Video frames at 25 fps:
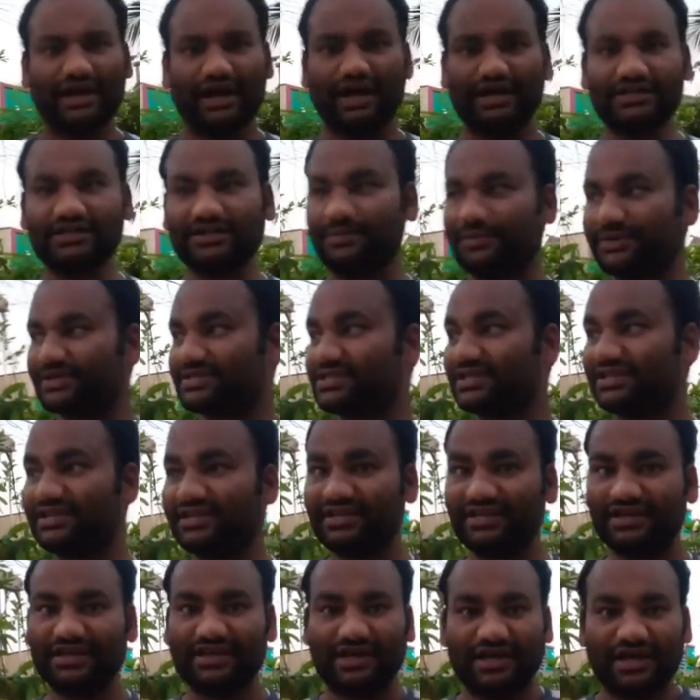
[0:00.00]
అని చెప్పేసి
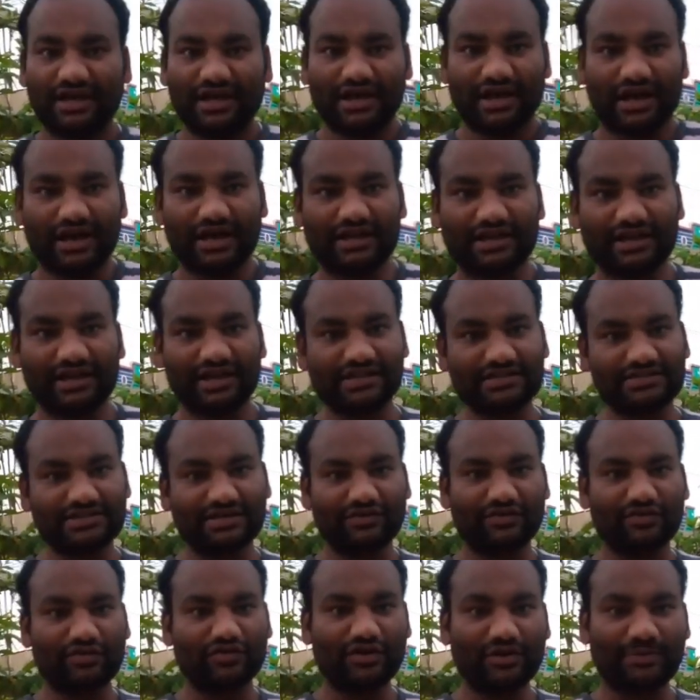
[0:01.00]
ఆయన
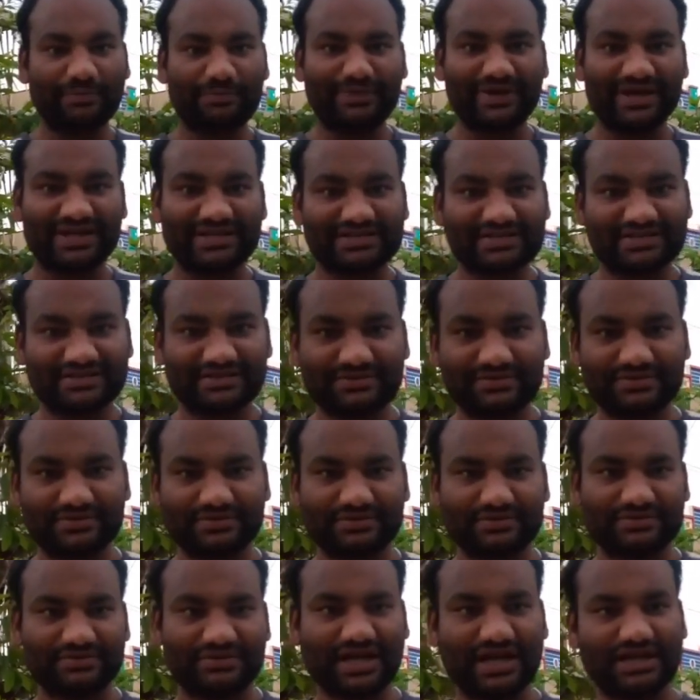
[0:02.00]
రాజ్యంలో ఉన్న బెస్ట్
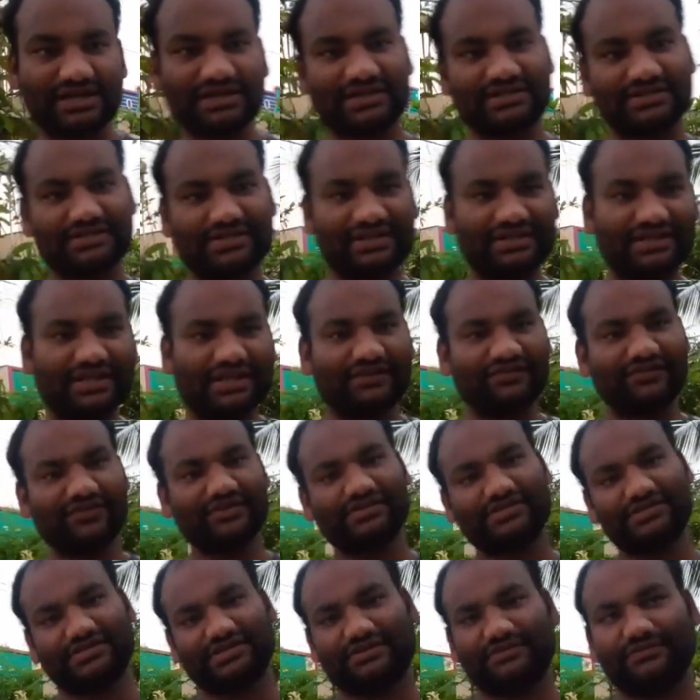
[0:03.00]
డాక్టర్స్ అందరినీ
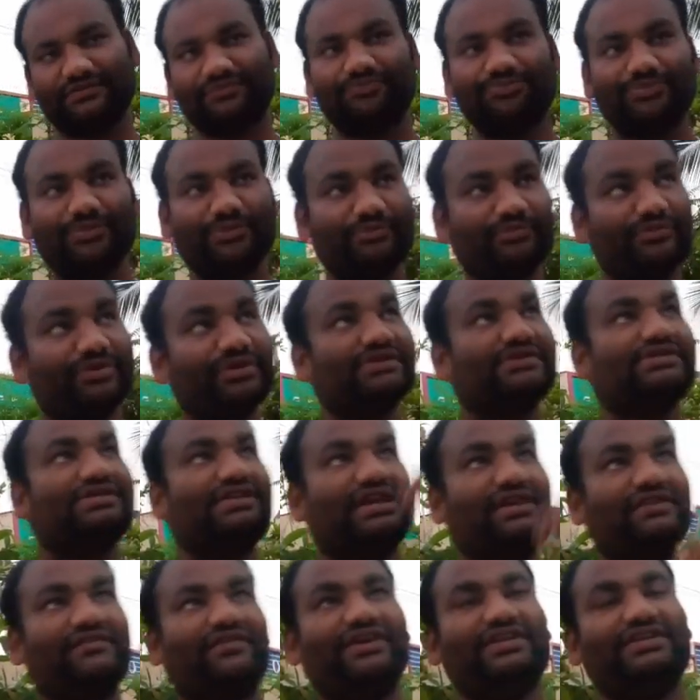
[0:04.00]
పిలుస్తాడు పిలిచి
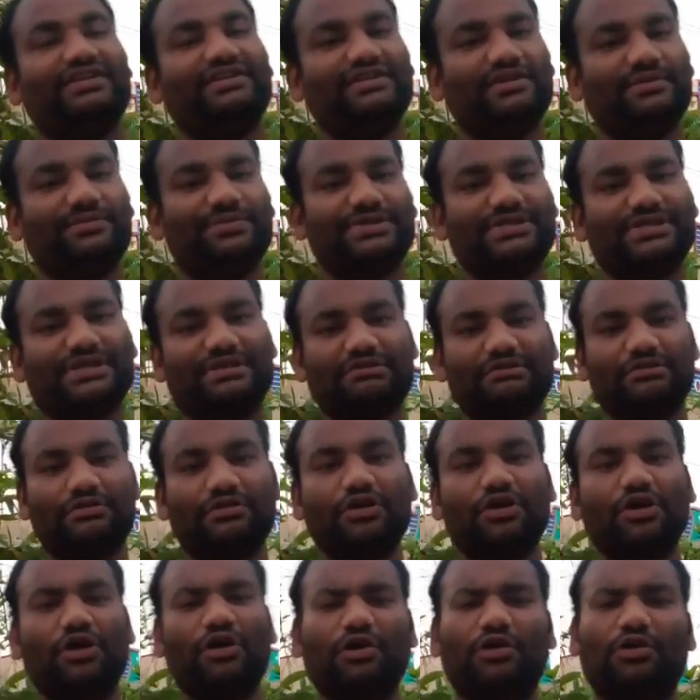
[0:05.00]
దానికి వైద్యం చెప్పిస్తాడు
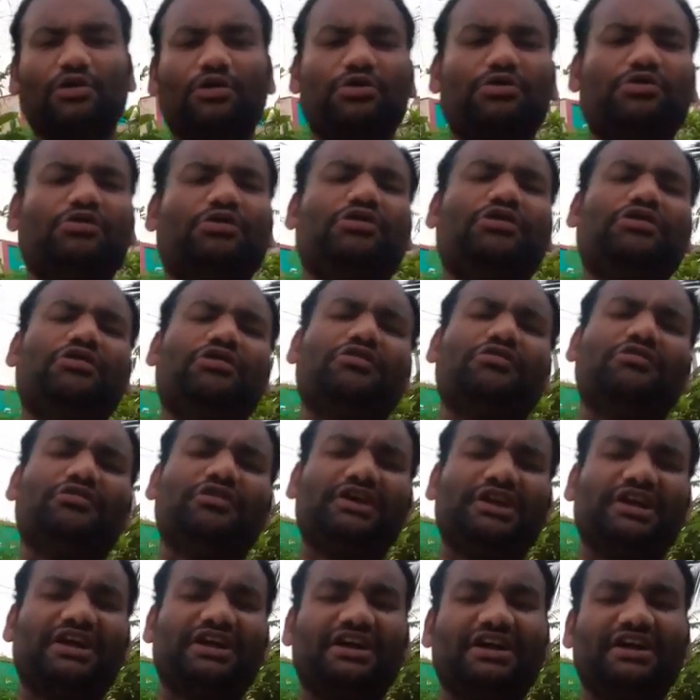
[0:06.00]
ఒక్కొక్కరు
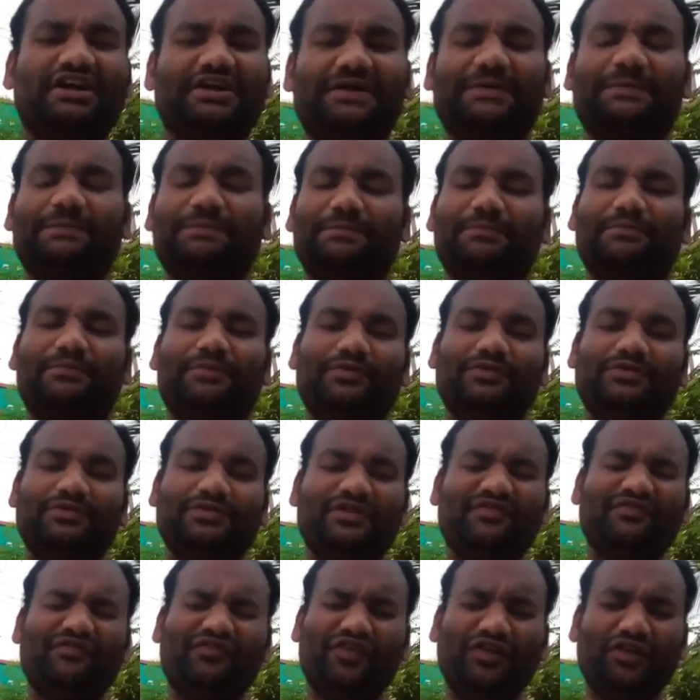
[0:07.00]
ఒక్కొక్క రకంగా
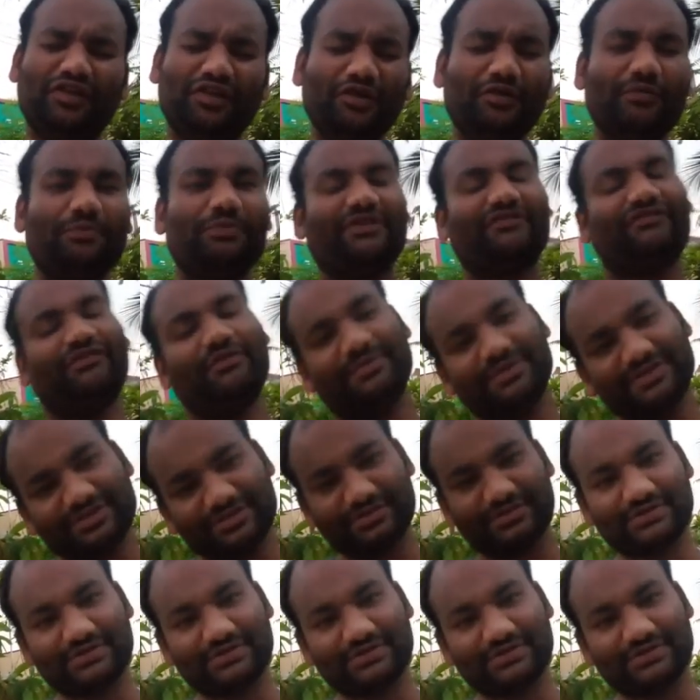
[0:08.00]
మొత్తం ఫుల్ పర్ఫార్మెన్స్